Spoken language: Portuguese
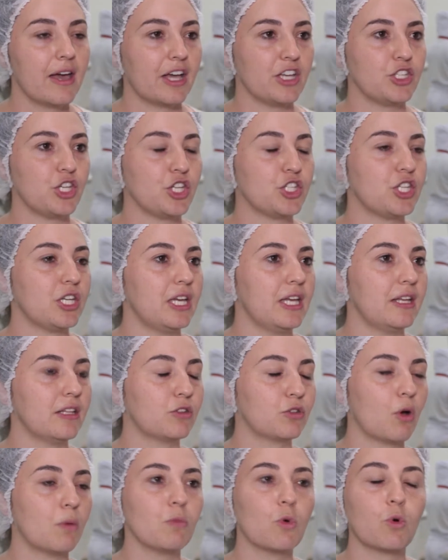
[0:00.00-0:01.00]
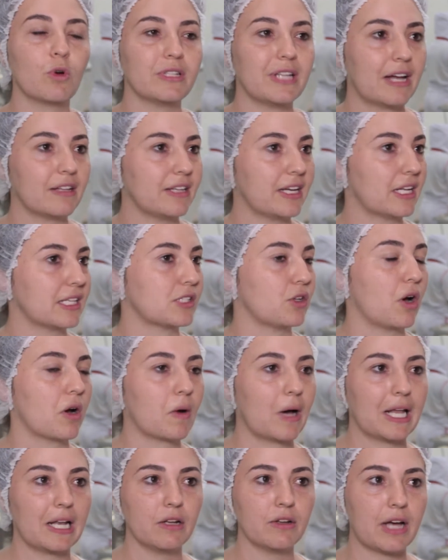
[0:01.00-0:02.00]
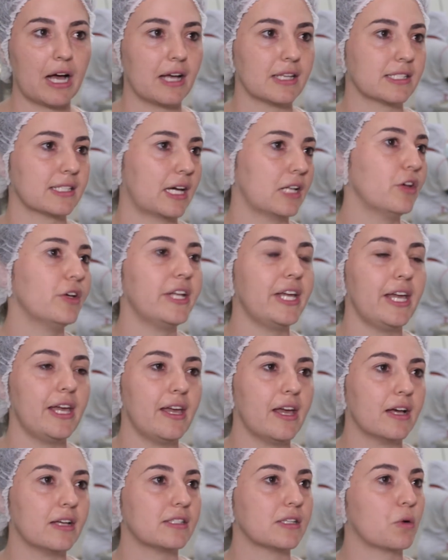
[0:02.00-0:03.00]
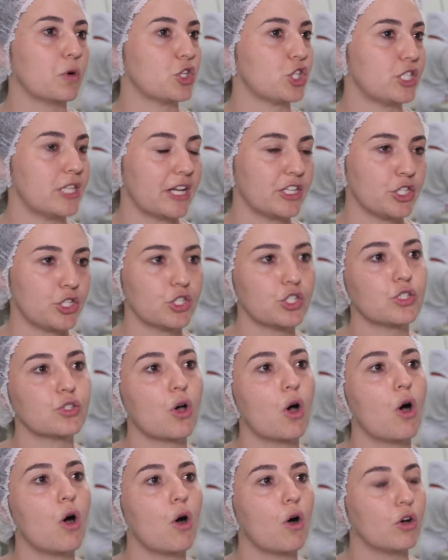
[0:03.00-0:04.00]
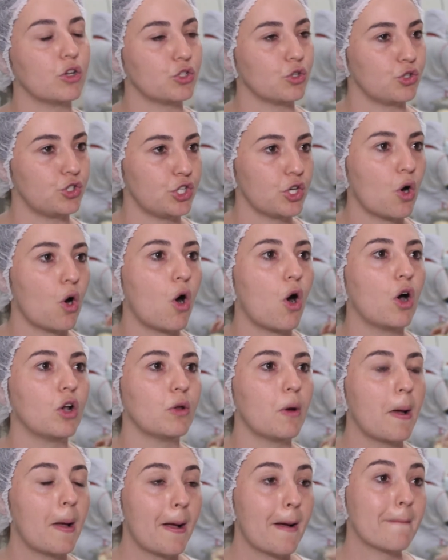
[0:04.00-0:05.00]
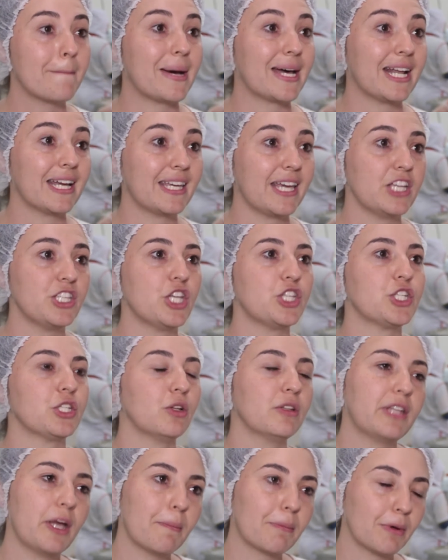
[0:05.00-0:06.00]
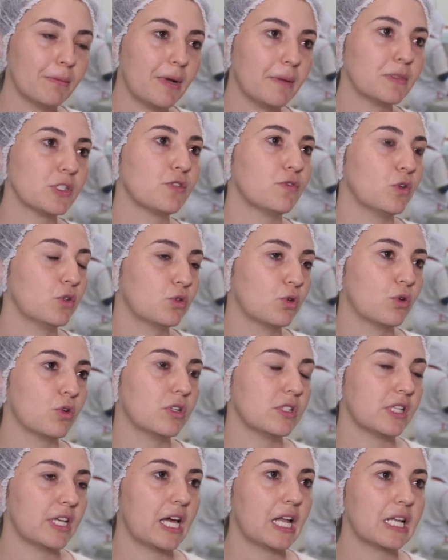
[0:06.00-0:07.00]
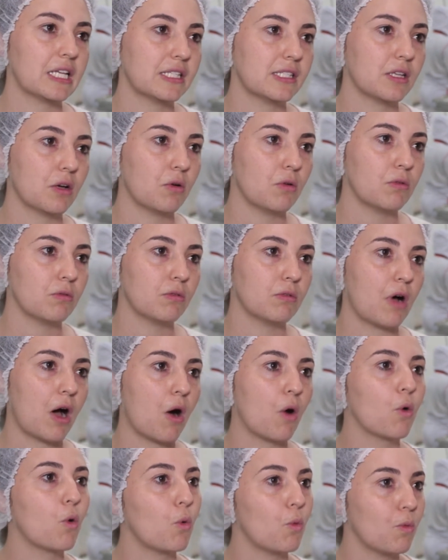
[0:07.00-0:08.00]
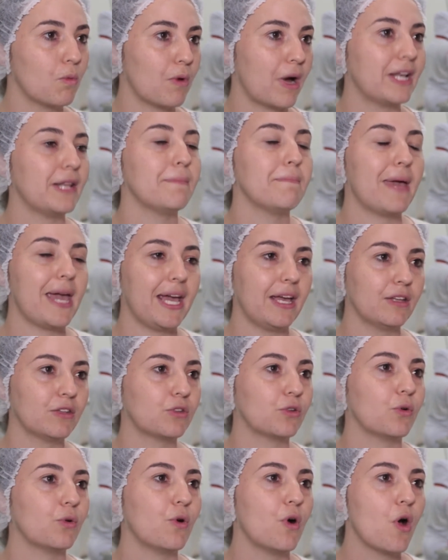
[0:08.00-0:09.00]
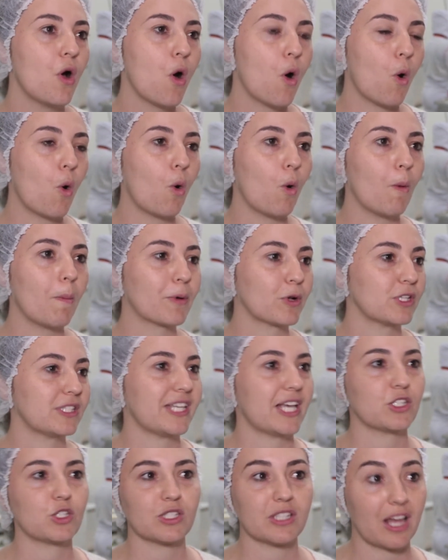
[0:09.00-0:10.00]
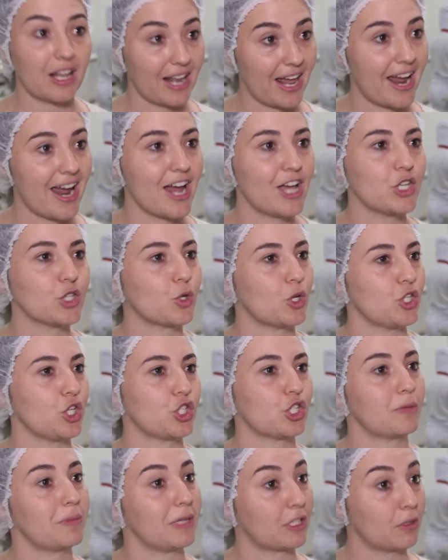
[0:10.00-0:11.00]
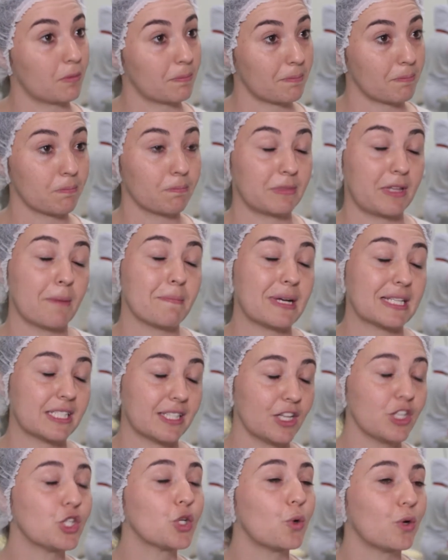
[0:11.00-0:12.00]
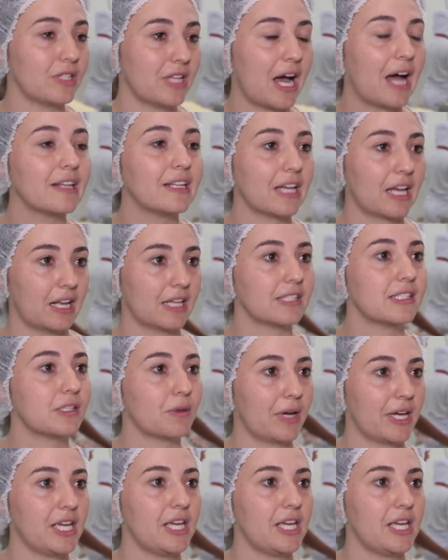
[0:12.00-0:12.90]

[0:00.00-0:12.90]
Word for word: A gente toma um cuidado em relação às calorias, à quantidade de sódio, de óleo, para que a gente não tenha problemas futuros em relação a algum alimento ou processos alérgicos. A gente também tem bastante cuidado em relação a